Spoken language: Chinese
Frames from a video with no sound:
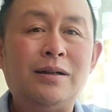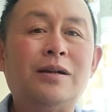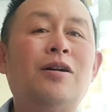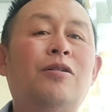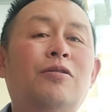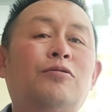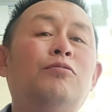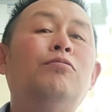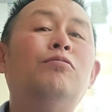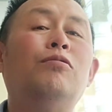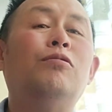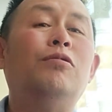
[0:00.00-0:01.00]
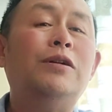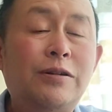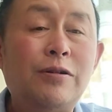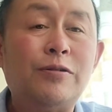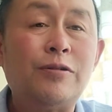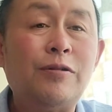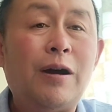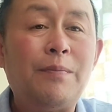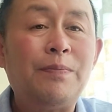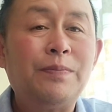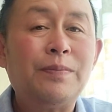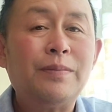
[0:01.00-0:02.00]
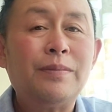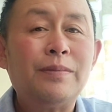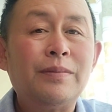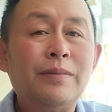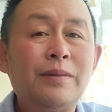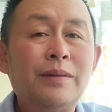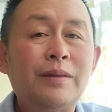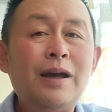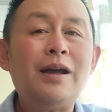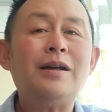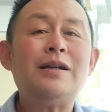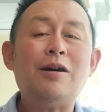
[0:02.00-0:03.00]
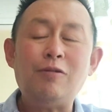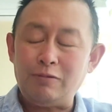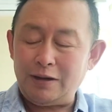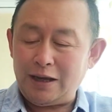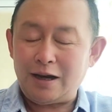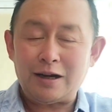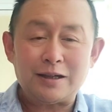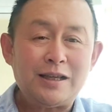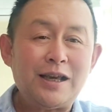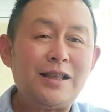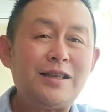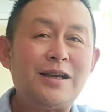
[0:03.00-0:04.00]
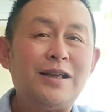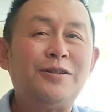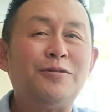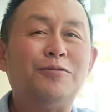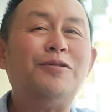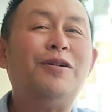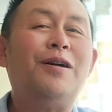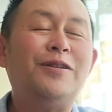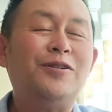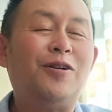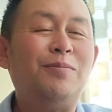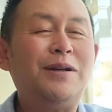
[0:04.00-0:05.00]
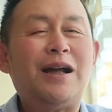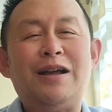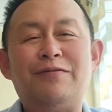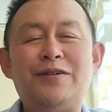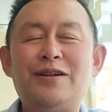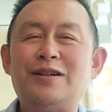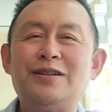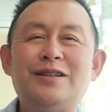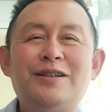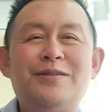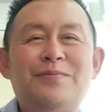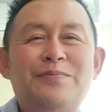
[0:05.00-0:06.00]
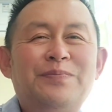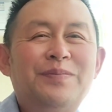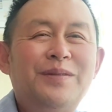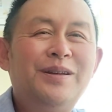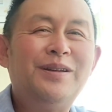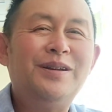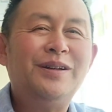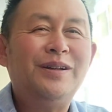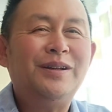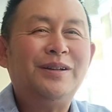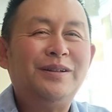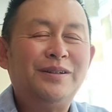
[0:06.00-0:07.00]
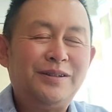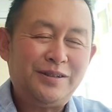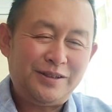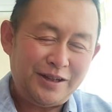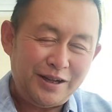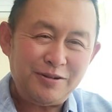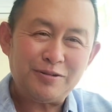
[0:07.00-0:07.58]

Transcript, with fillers: 让考中国音乐学院，哎，然后两千年九月，姚贝娜也非常争气，真